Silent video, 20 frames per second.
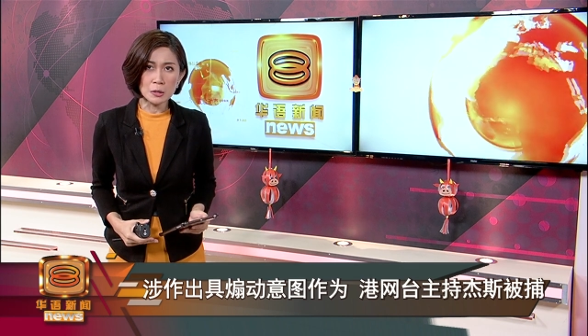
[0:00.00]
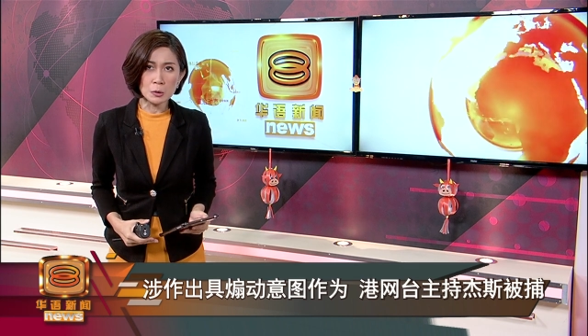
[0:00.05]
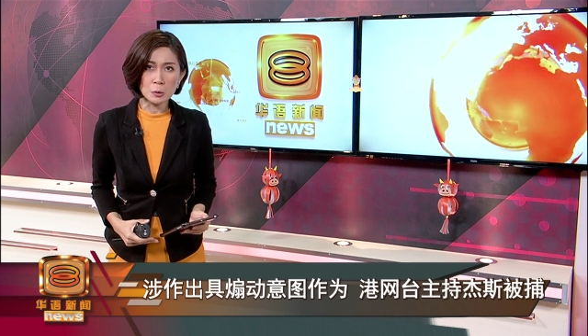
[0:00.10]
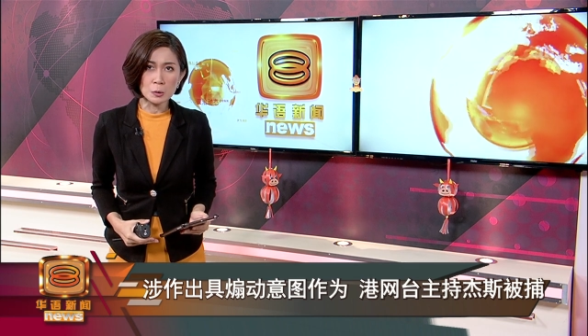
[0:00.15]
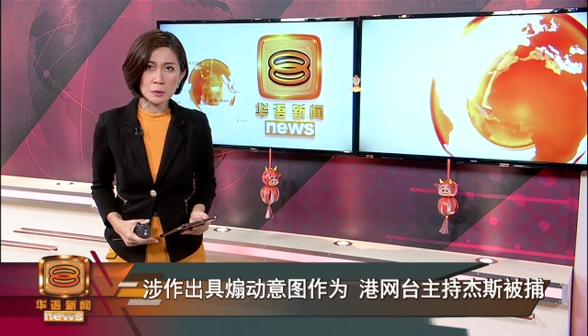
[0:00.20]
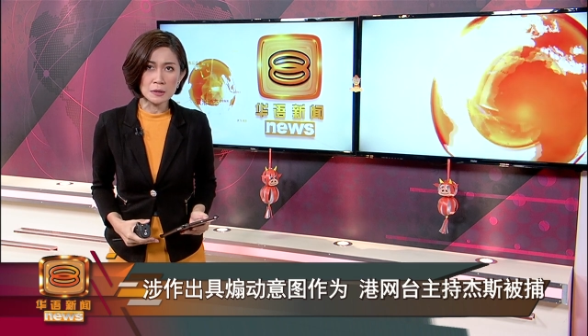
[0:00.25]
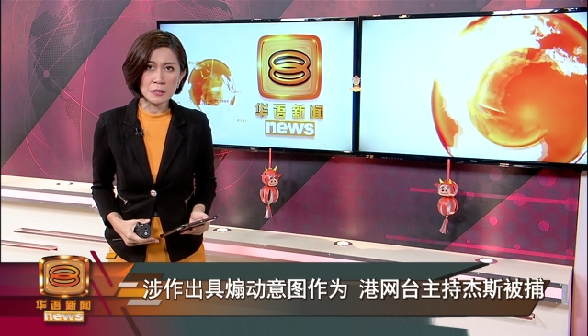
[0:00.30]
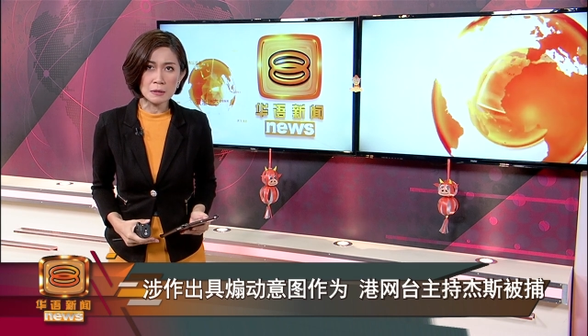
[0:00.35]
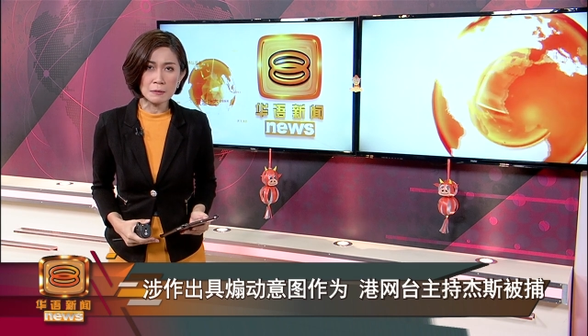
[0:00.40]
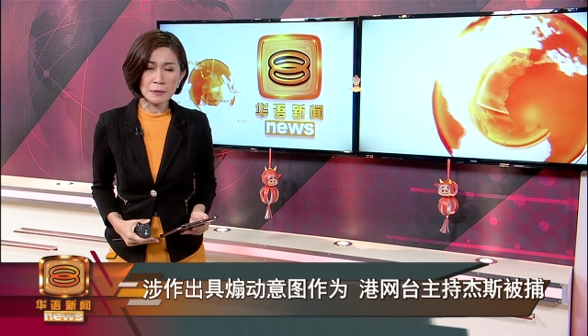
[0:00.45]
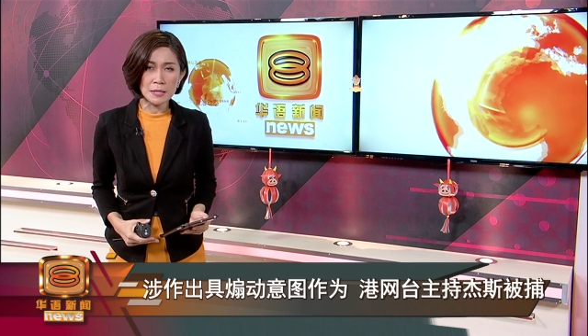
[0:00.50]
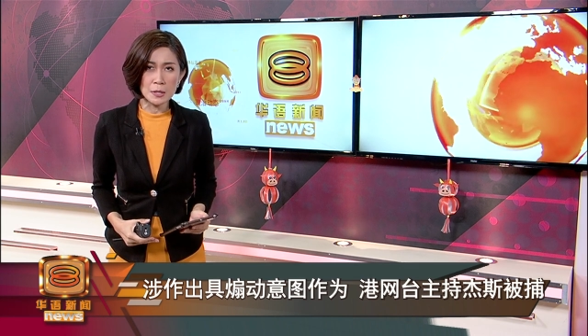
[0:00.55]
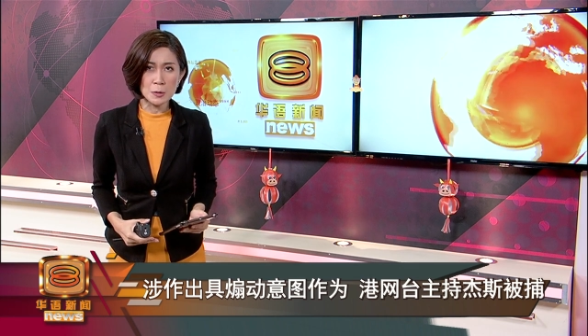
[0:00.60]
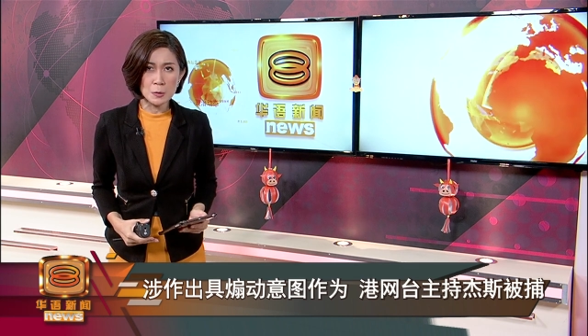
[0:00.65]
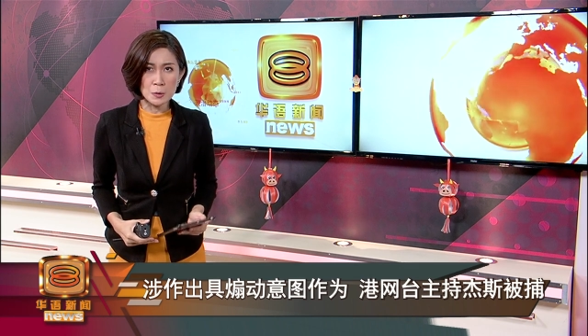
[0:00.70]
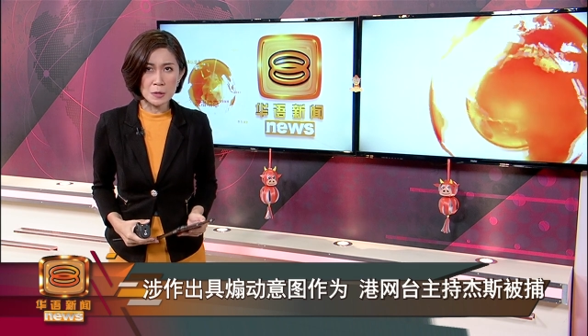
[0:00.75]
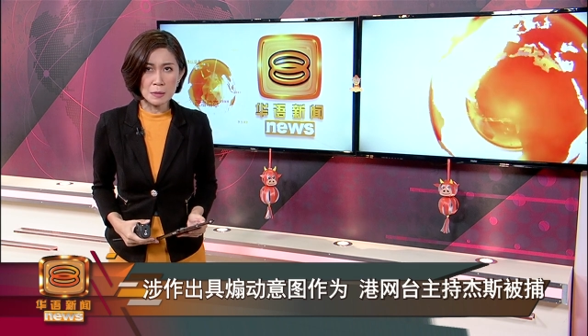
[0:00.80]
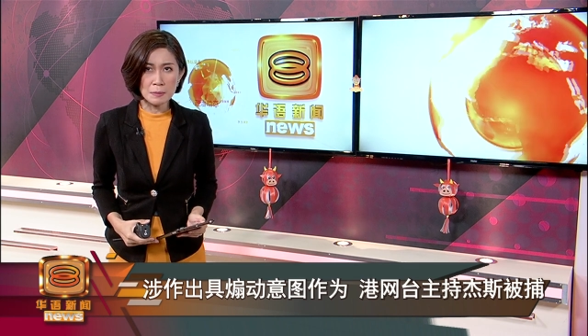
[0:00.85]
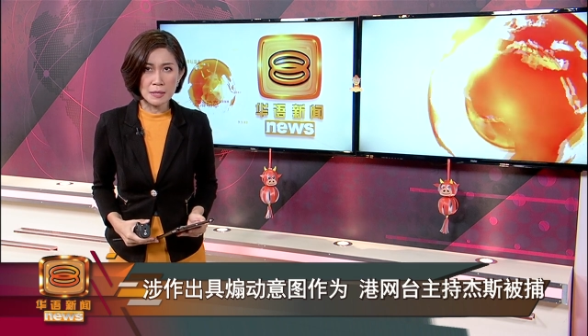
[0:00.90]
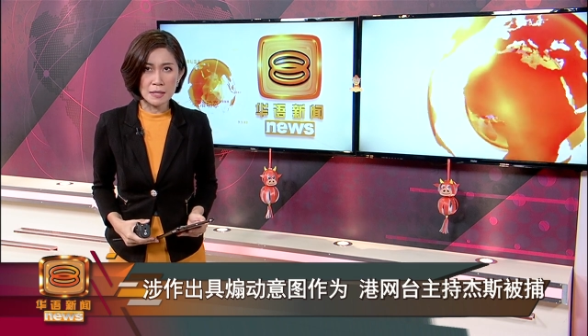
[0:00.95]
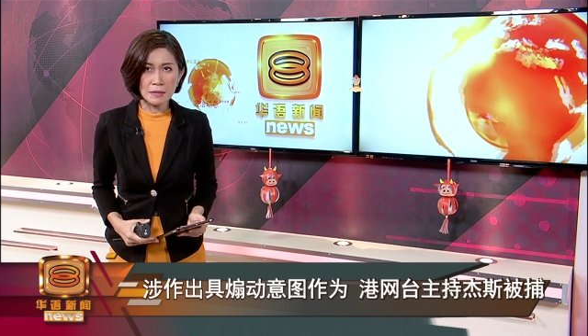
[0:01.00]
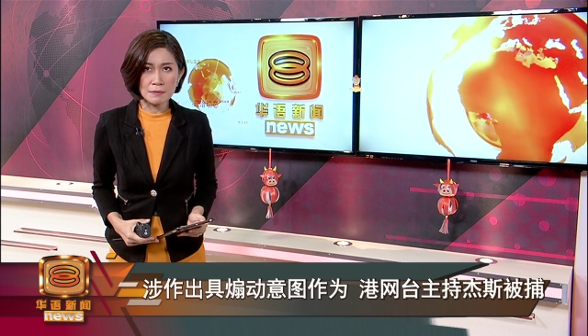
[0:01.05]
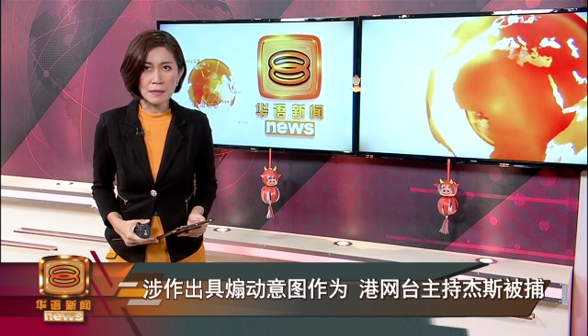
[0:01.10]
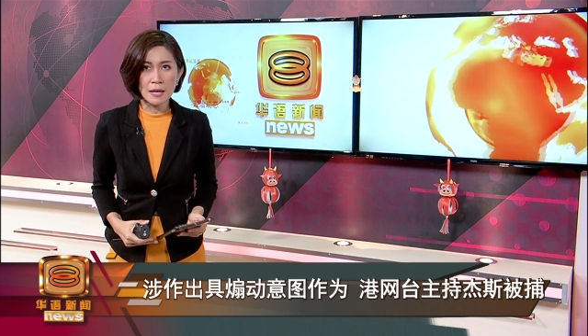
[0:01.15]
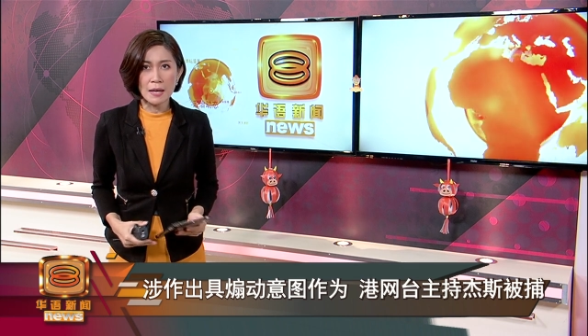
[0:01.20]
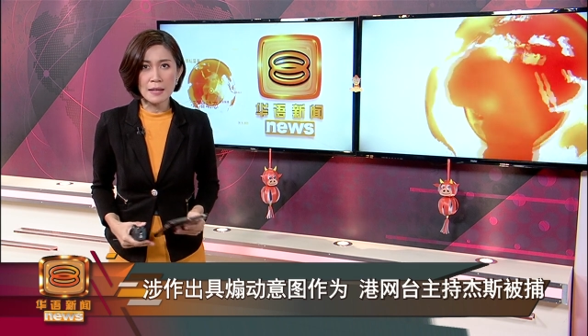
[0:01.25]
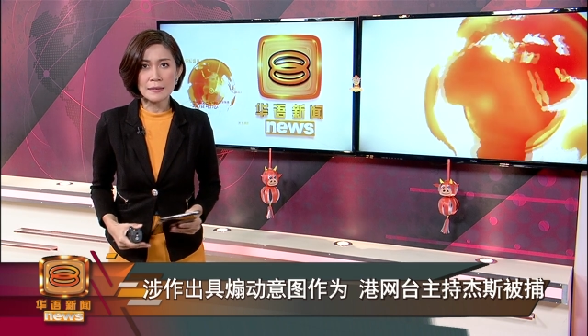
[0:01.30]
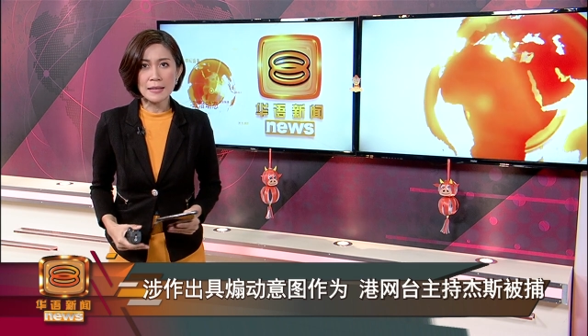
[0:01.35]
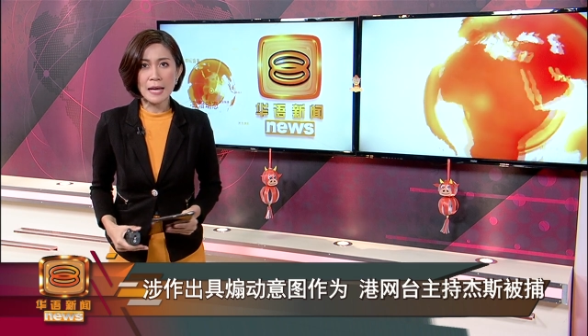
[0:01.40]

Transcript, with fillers: 意图行为的罪名